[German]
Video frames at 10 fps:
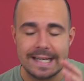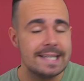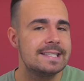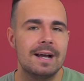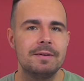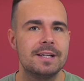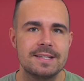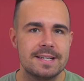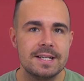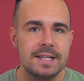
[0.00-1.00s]
Ist aber
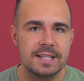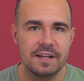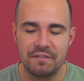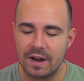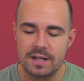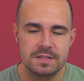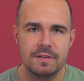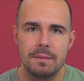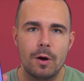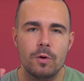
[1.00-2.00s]
tatsächlich nicht der Fall. Also
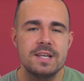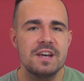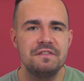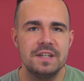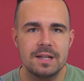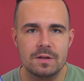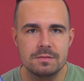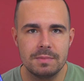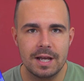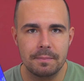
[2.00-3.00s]
wir haben auch hier
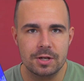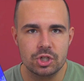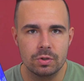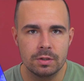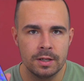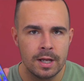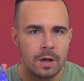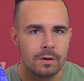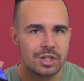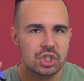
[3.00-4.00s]
4000 mAh und
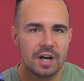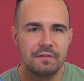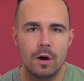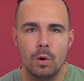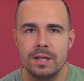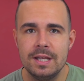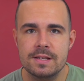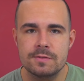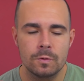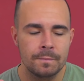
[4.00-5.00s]
ich schaffe auch
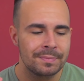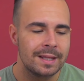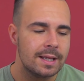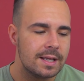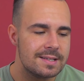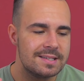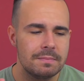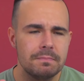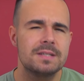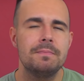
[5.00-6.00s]
hier so
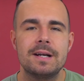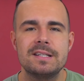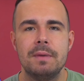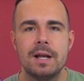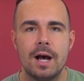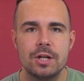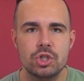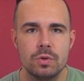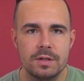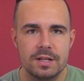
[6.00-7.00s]
sieben bis maximal acht
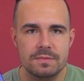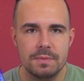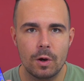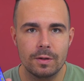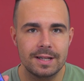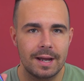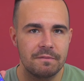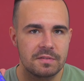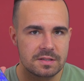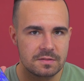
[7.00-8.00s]
Stunden Display on
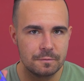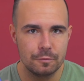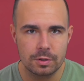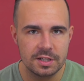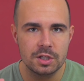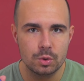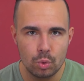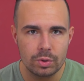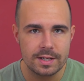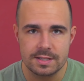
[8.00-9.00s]
Time, was wirklich
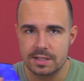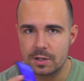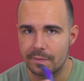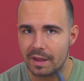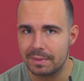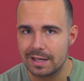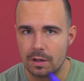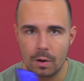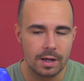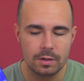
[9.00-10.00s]
gut ist. Ich komme damit
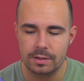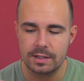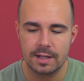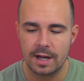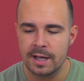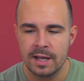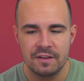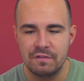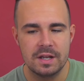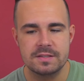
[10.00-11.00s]
locker durch den Tag.
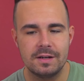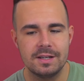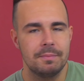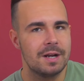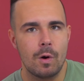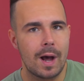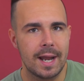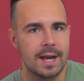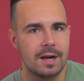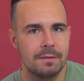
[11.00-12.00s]
Viele sollten damit auch
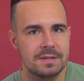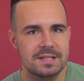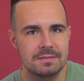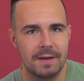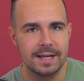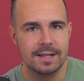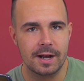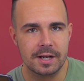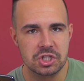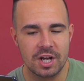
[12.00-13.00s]
eineinhalb bis zwei
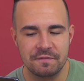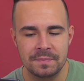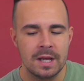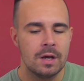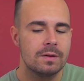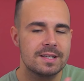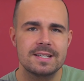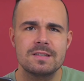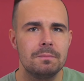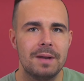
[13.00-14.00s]
Tage schaffen. Und das
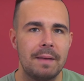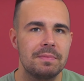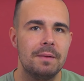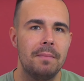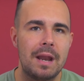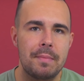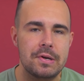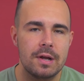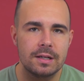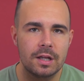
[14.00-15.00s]
ist und bleibt halt meiner
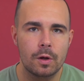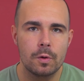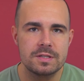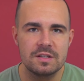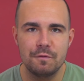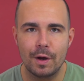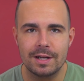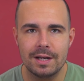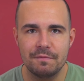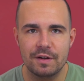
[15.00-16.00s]
Meinung nach der größte
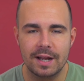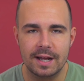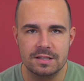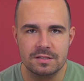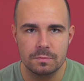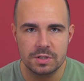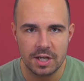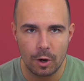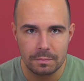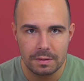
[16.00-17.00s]
Vorteil im Vergleich zum
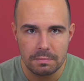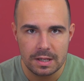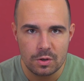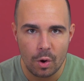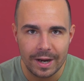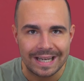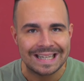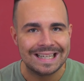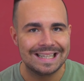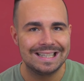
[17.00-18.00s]
Xiaomi Mi 9,
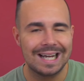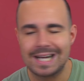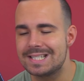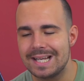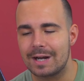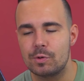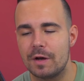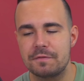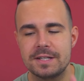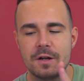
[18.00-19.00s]
denn da ist die
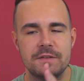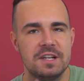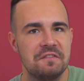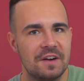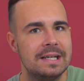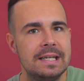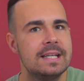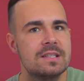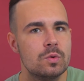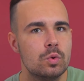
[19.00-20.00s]
Akkulaufzeit auf jeden Fall
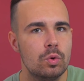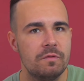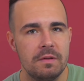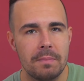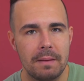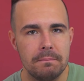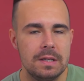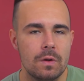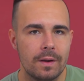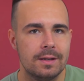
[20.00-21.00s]
nicht so gut wie beim
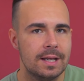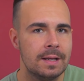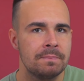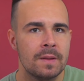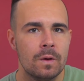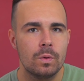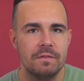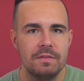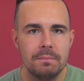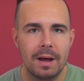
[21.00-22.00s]
Mi 9T
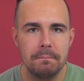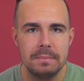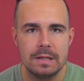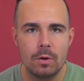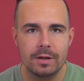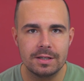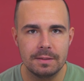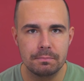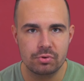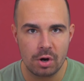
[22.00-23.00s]
oder wie beim Mi
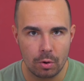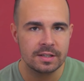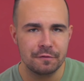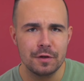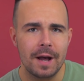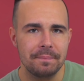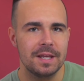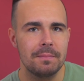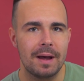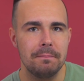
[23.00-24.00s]
9T Pro. Dafür habt
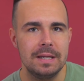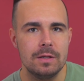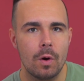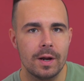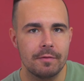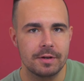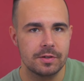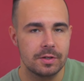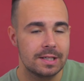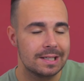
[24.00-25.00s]
ihr beim Mi 9 aber
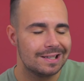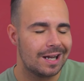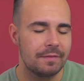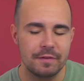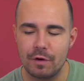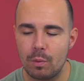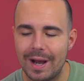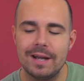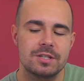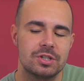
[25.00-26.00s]
natürlich nach wie vor
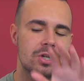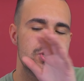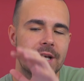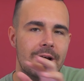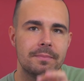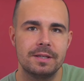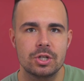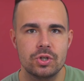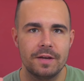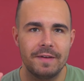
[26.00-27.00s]
Wireless Charging, habe ich ja
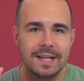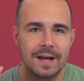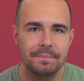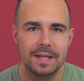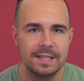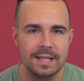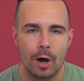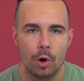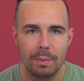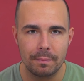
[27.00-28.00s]
schon erwähnt, habt ihr hier
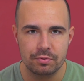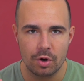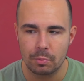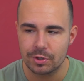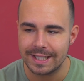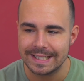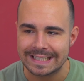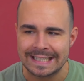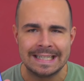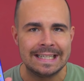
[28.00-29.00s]
auch beim Pro-Modell
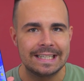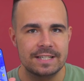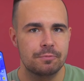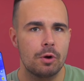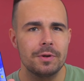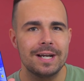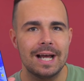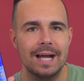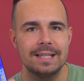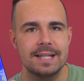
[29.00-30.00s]
nicht. Das Pro-Modell
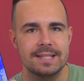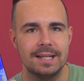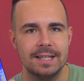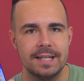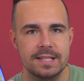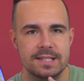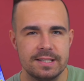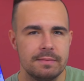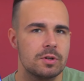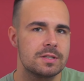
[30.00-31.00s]
hat jetzt allerdings
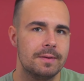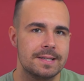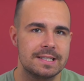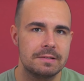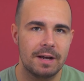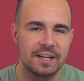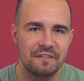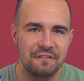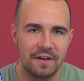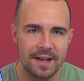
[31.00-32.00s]
27 Watt
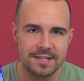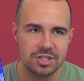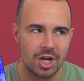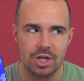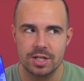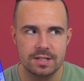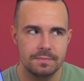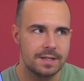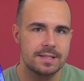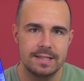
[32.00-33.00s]
Fast Charging,
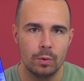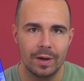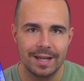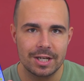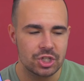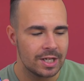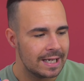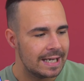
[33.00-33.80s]
zumindest theoretisch.